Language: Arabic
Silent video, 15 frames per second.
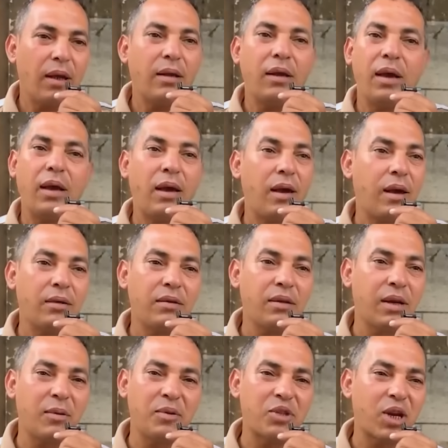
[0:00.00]
انا
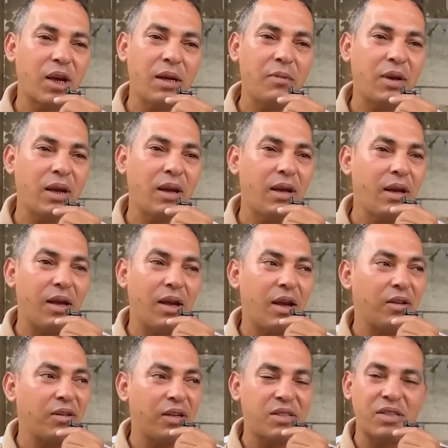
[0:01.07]
حضرتك انا مش هكلمك
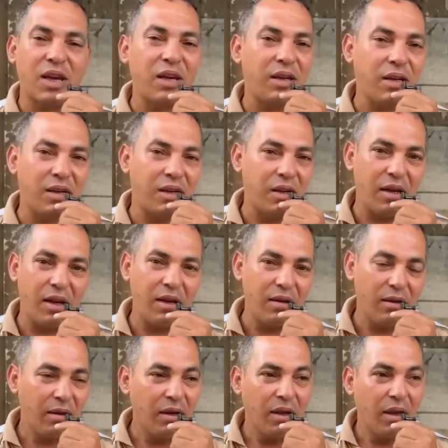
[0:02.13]
حضرتك اسالي
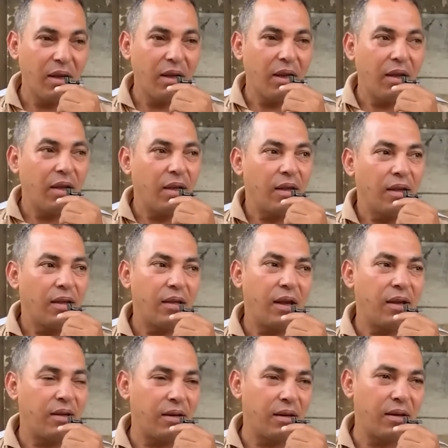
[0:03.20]
الجيران
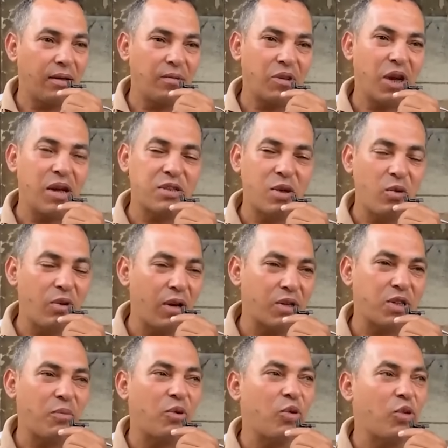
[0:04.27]
يعني مش عايز اقول
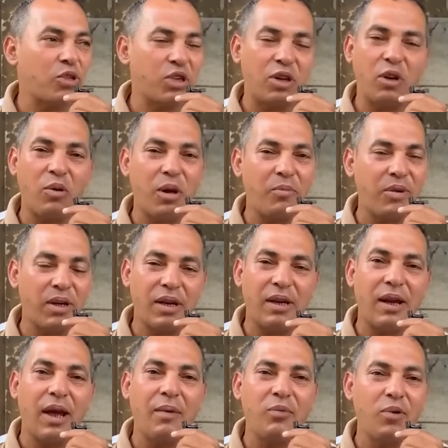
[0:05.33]
عشان ما اقولش اللي هو ابني
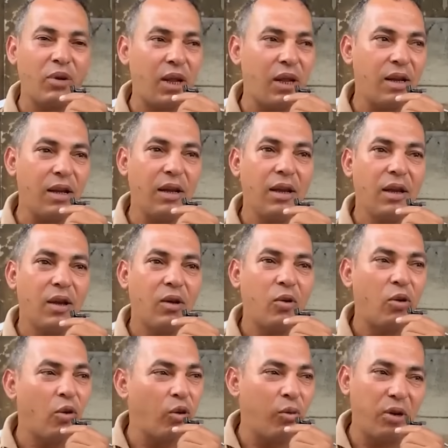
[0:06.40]
الحمد لله
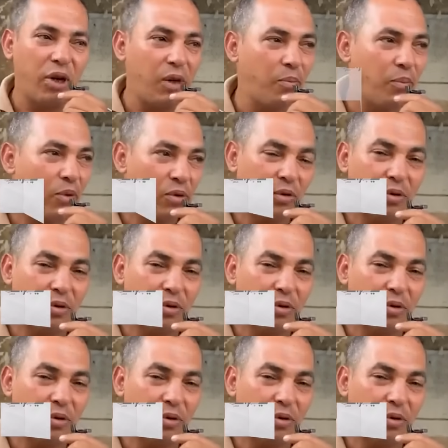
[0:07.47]
كله بيحبه